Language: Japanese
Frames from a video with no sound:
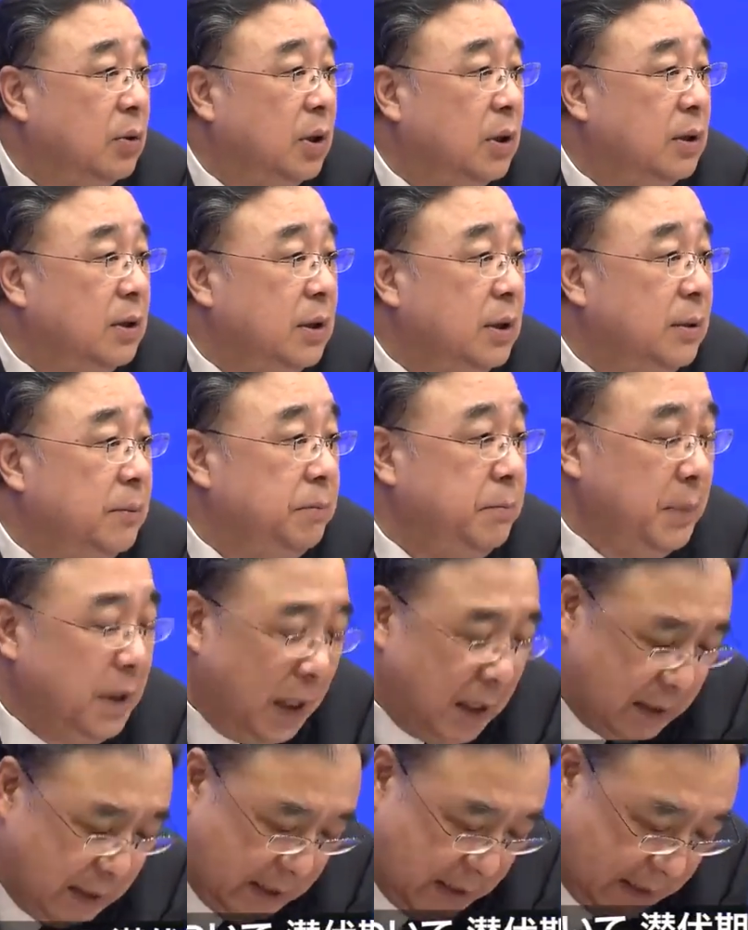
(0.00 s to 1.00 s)
潜伏期
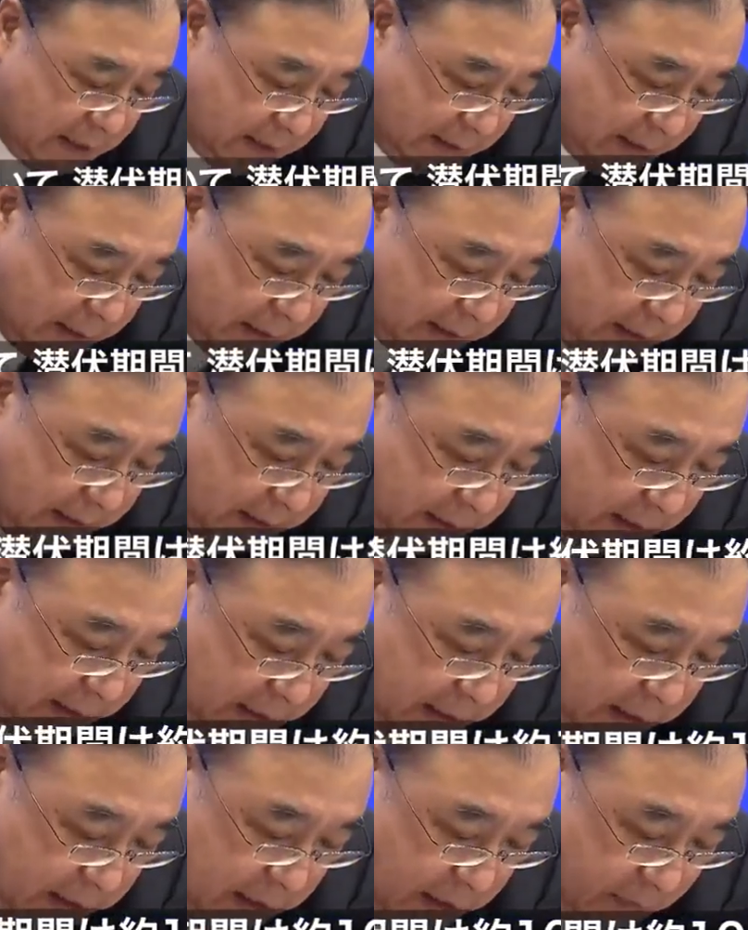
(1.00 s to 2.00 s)
間はおよそ
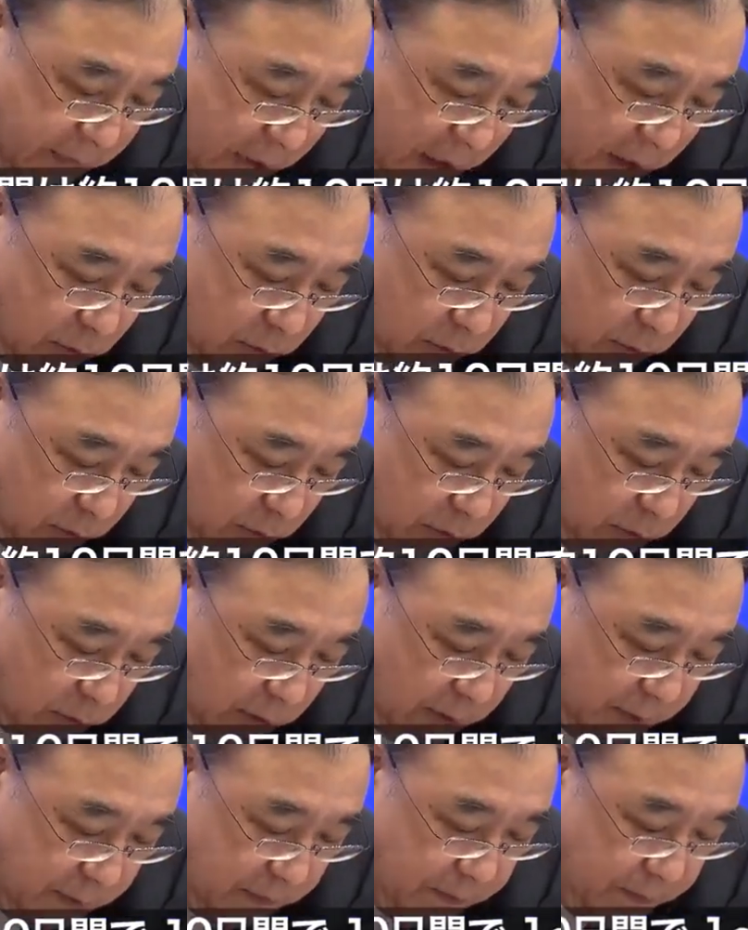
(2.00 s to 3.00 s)
10日間で
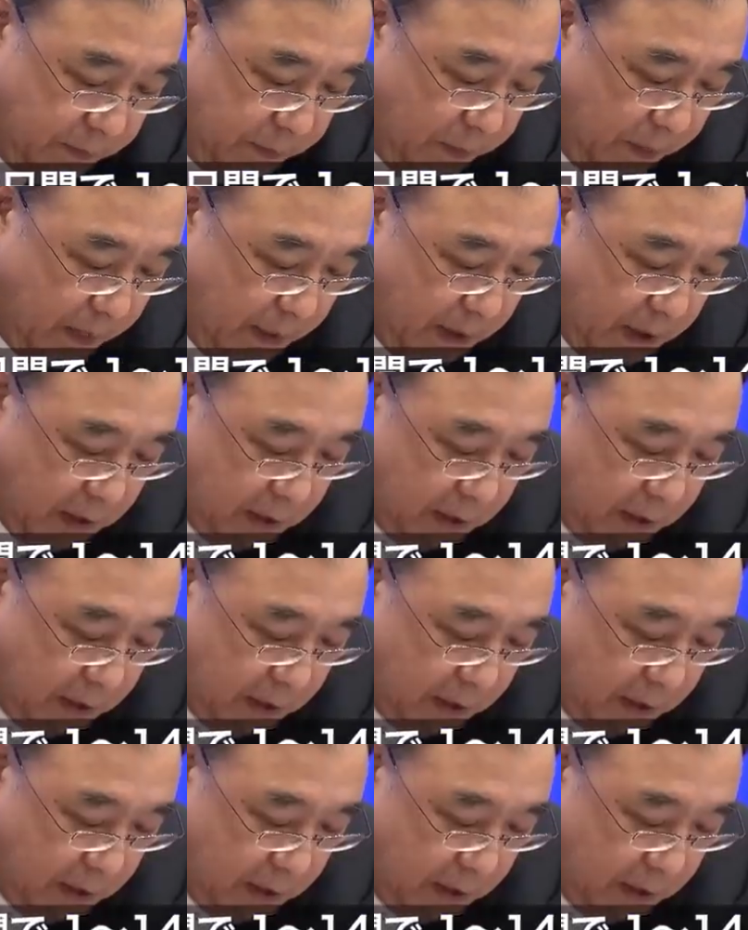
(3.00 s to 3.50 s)
1日から